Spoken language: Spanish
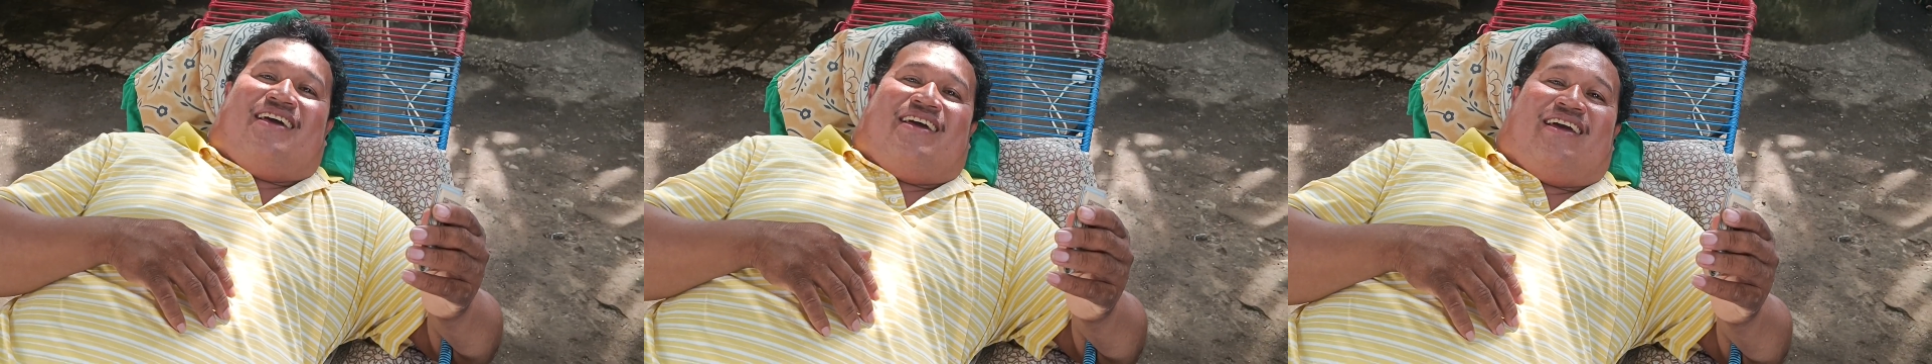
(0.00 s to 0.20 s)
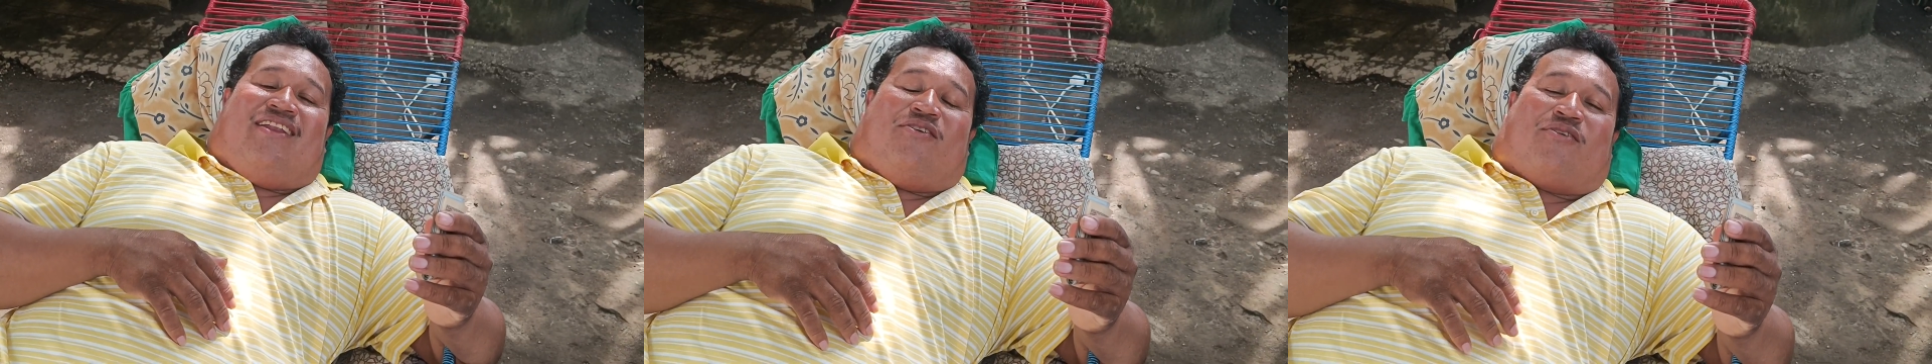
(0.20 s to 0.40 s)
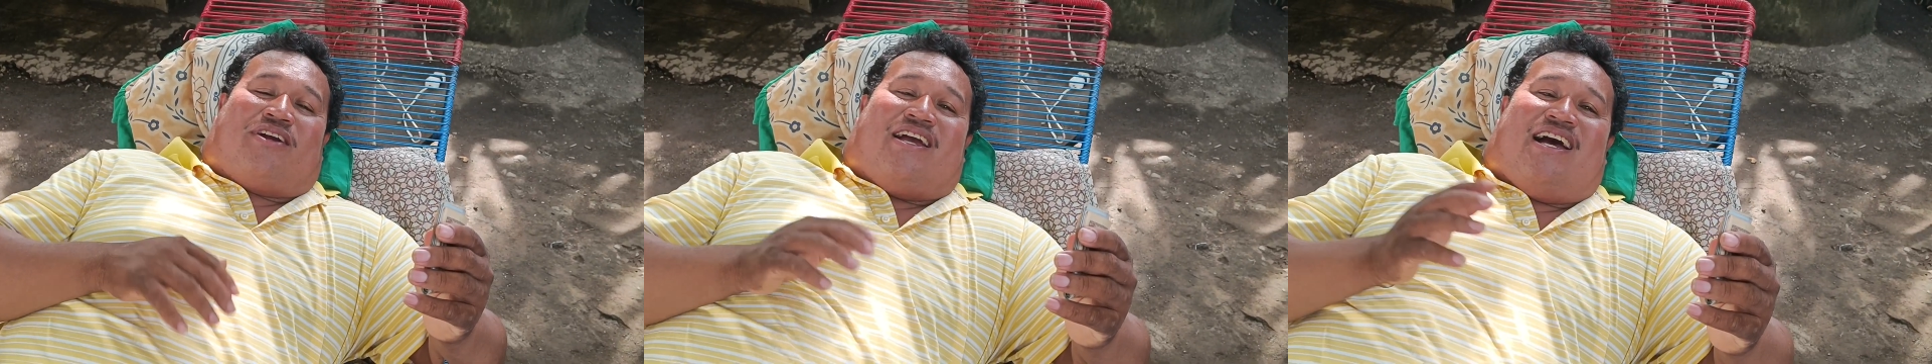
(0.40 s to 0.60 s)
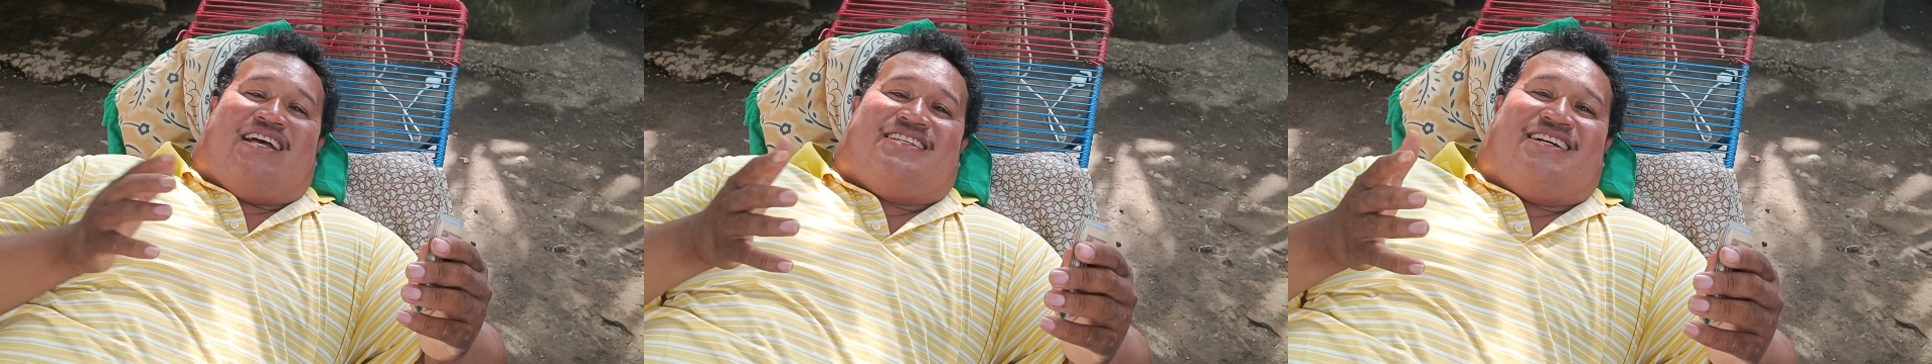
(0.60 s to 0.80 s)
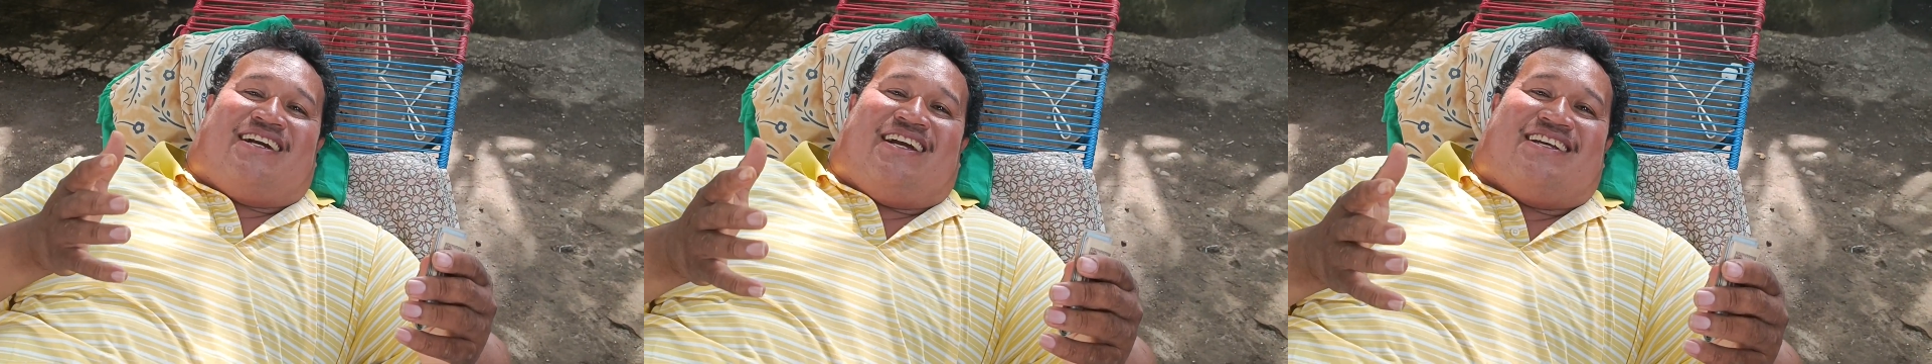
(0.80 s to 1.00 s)
eh, lo que
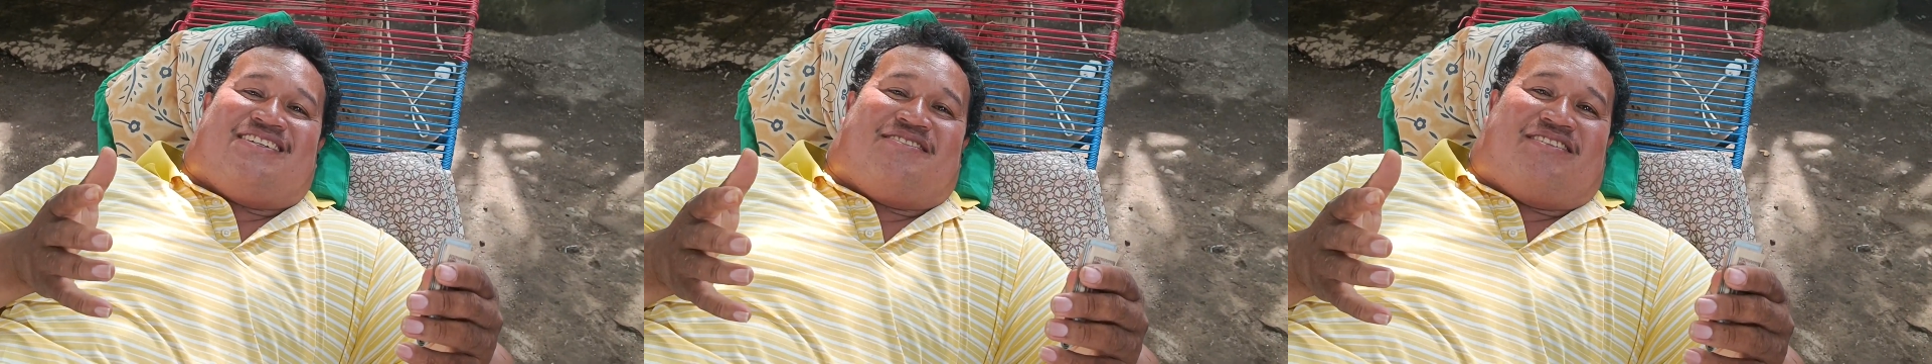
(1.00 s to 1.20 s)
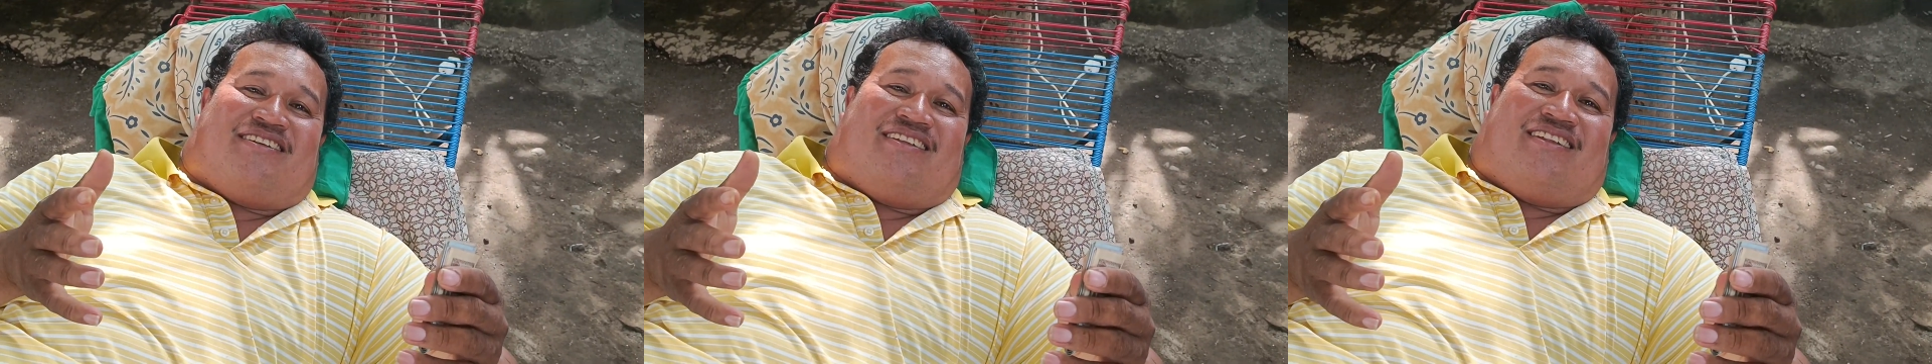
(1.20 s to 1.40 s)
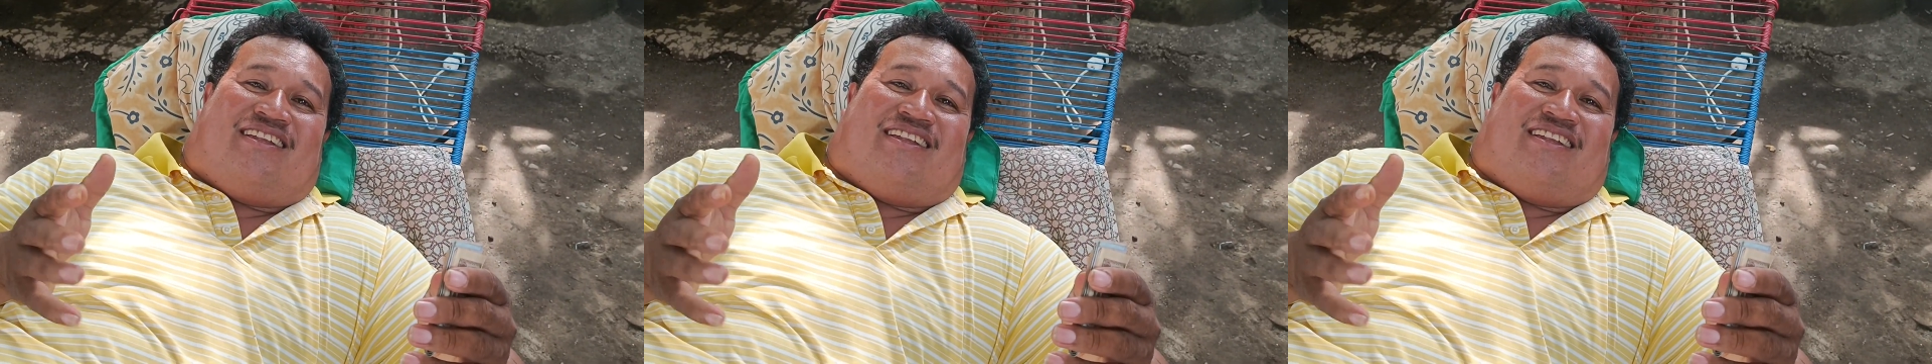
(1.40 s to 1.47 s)
hacen es,